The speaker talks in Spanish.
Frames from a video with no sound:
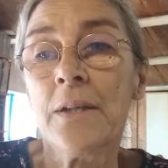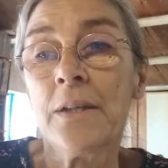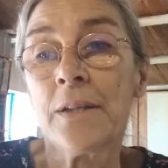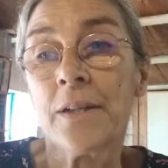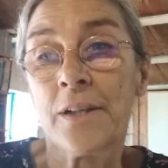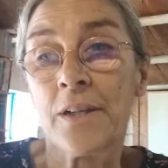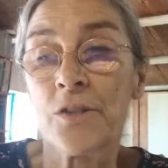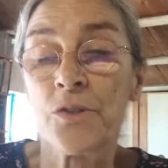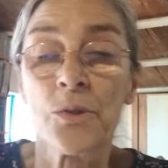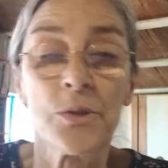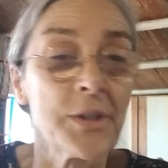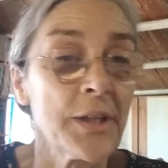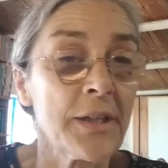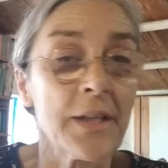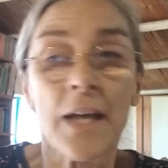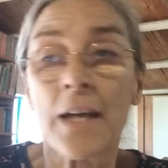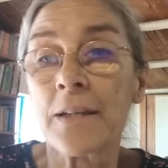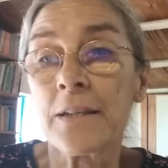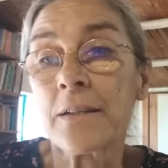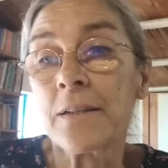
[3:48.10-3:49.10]
y resulta
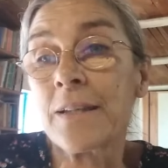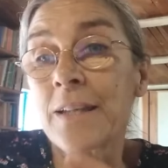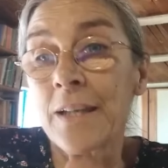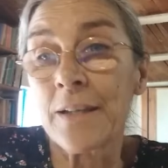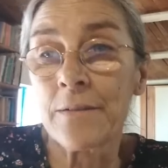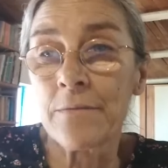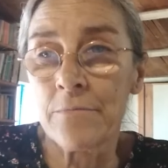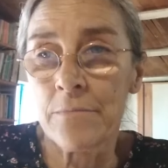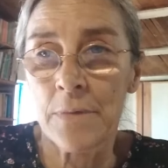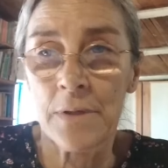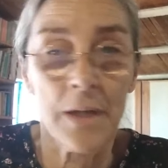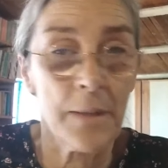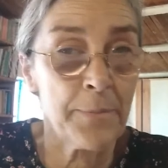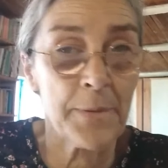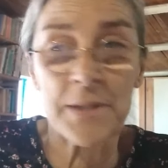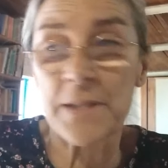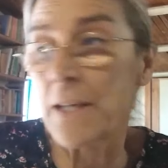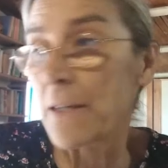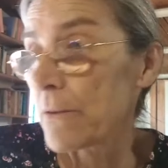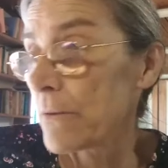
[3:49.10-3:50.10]
que hay quien ha
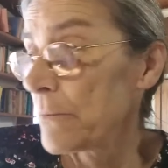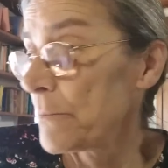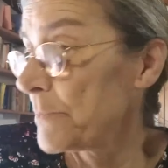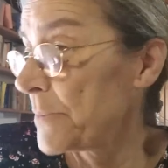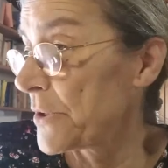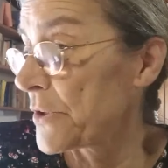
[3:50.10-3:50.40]
pasado,